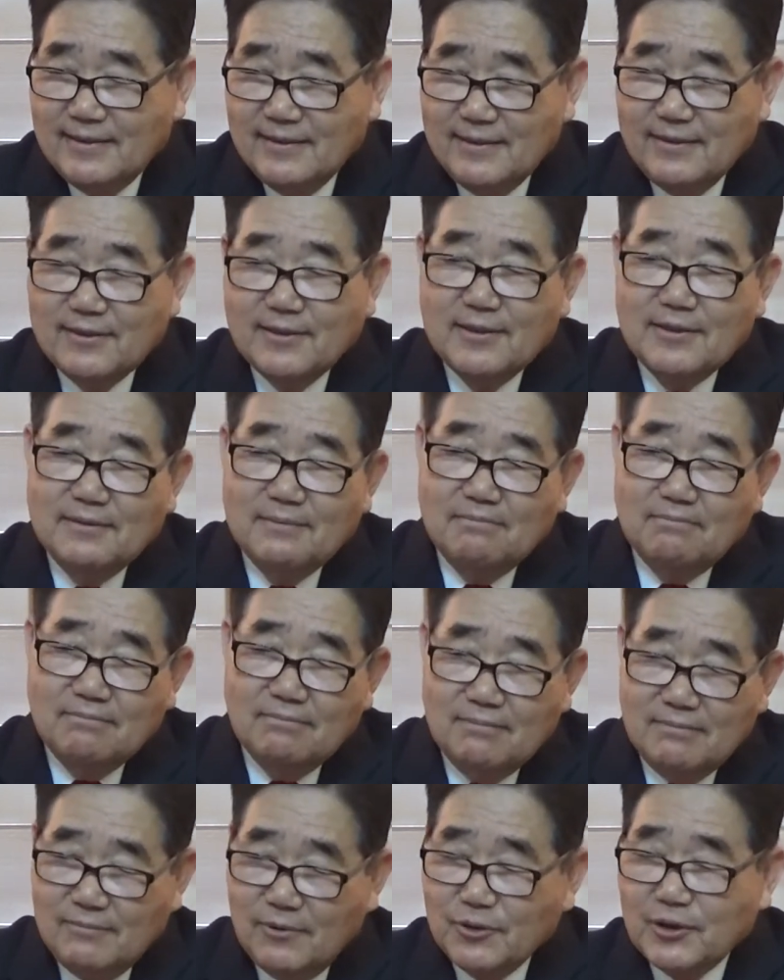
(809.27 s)
어떤
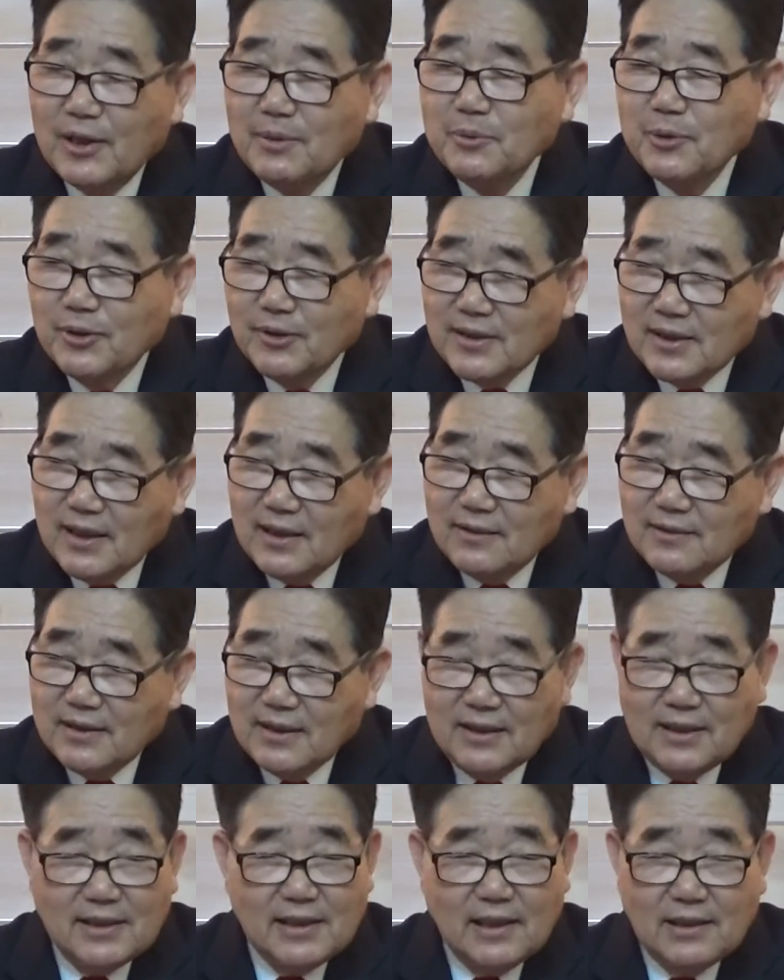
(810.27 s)
목사님이 그러잖아요.
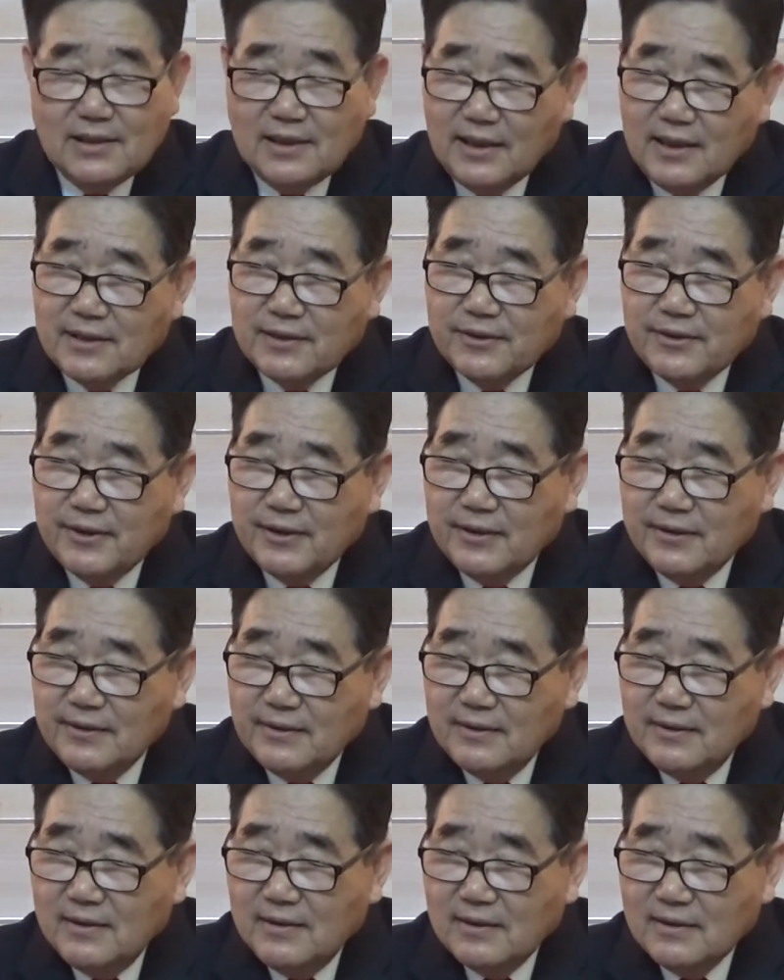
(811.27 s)
제가 옛날에 얘기했을 거예요.
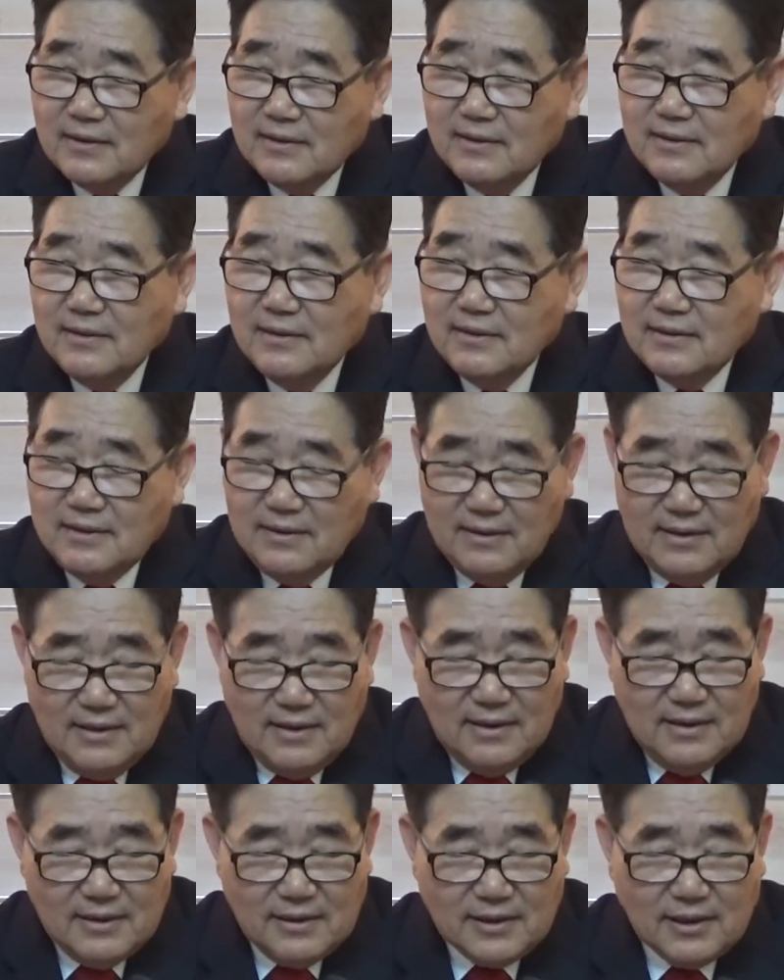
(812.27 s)
그
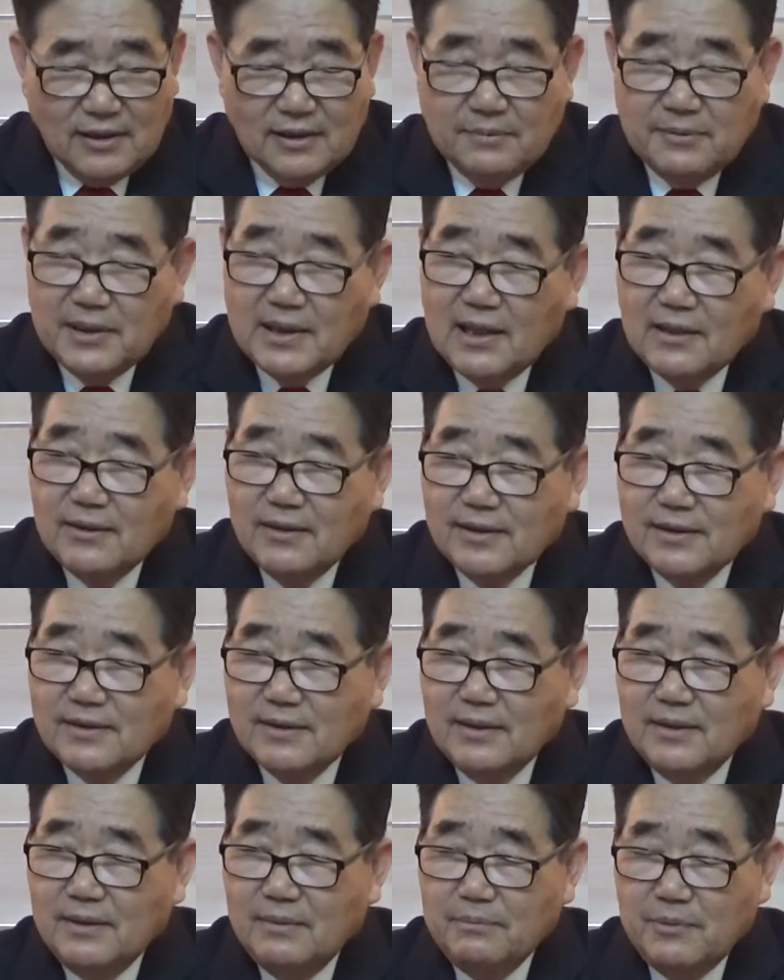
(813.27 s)
성읍인가
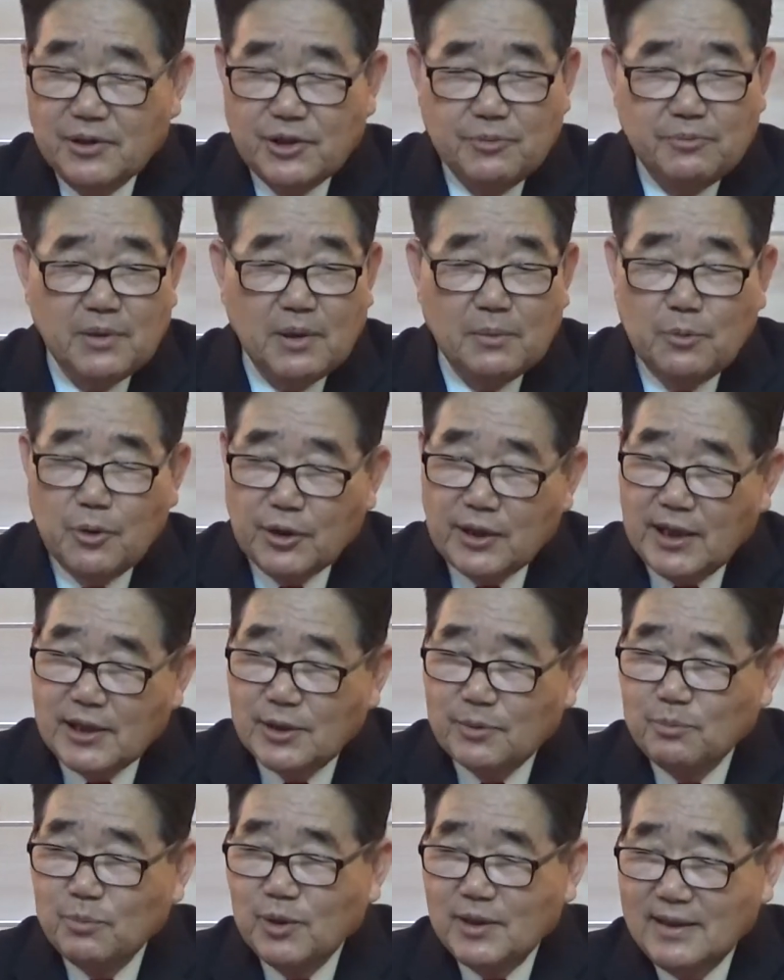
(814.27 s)
거기서 몇십 년
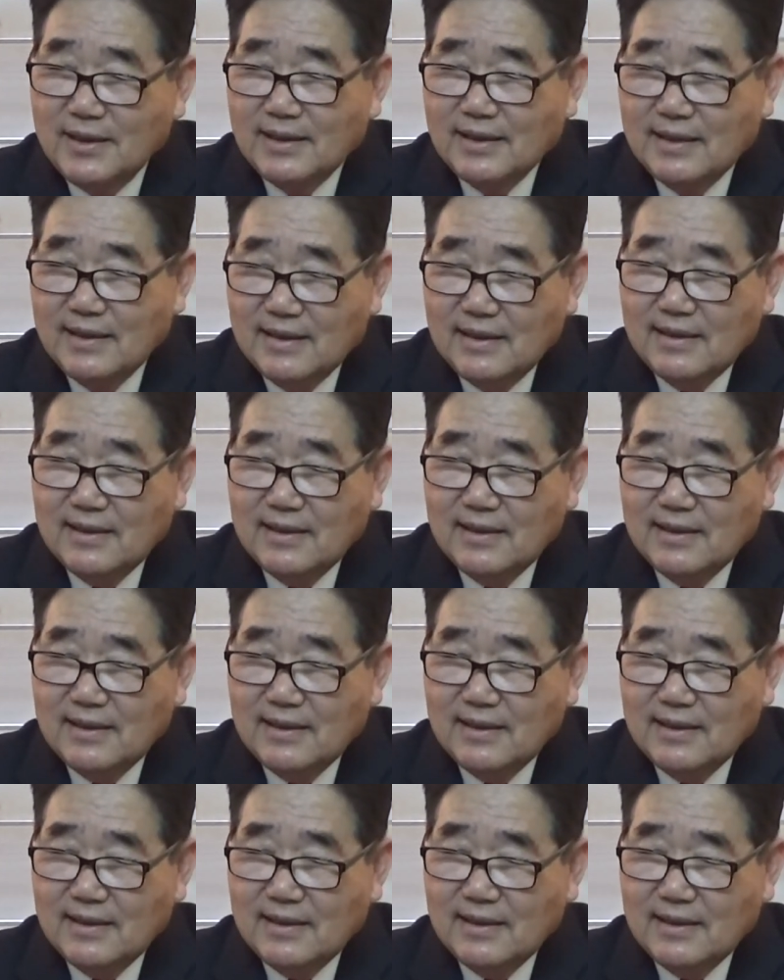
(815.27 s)
목회하신 분이